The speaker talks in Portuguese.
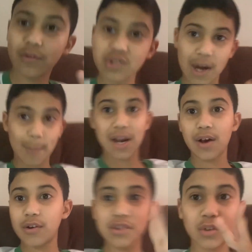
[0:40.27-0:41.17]
os trabalhos
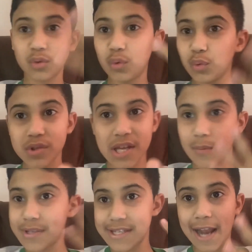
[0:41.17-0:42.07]
agora estão tudo sendo
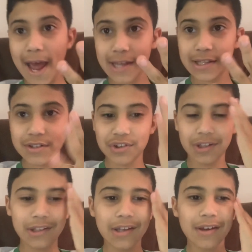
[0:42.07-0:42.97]
slide,
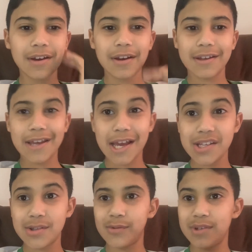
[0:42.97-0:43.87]
gente. E é
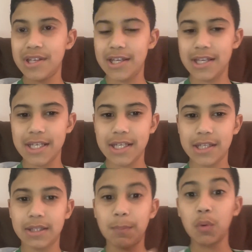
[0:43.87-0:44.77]
isso. E,
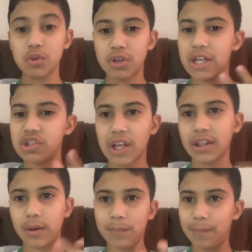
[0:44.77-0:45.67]
tipo, ele já
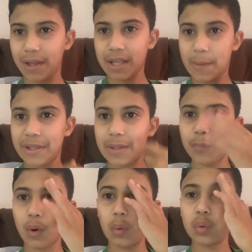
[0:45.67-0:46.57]
tá praticamente
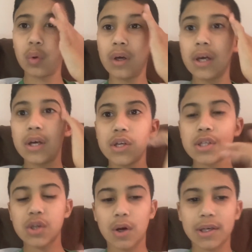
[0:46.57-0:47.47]
pronto.
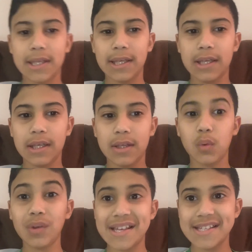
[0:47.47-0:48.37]
Só que o
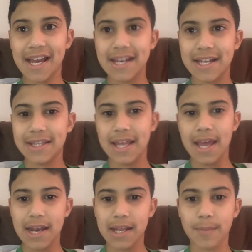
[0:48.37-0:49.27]
design
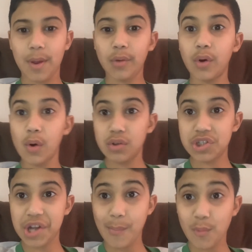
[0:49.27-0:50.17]
dele eu não
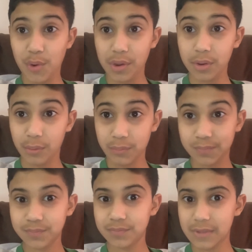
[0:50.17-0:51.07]
gostei muito.
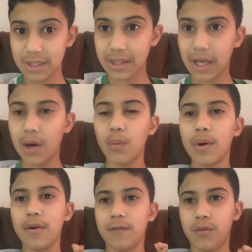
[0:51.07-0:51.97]
Então,
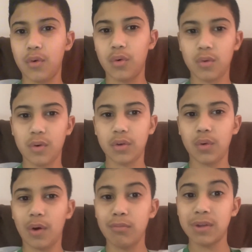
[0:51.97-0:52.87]
eu vou. Eu tô
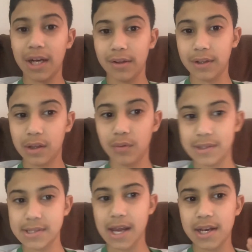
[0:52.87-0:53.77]
alterando aqui o
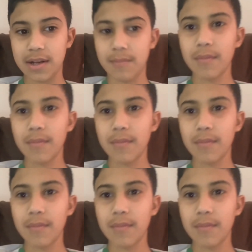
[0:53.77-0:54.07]
designer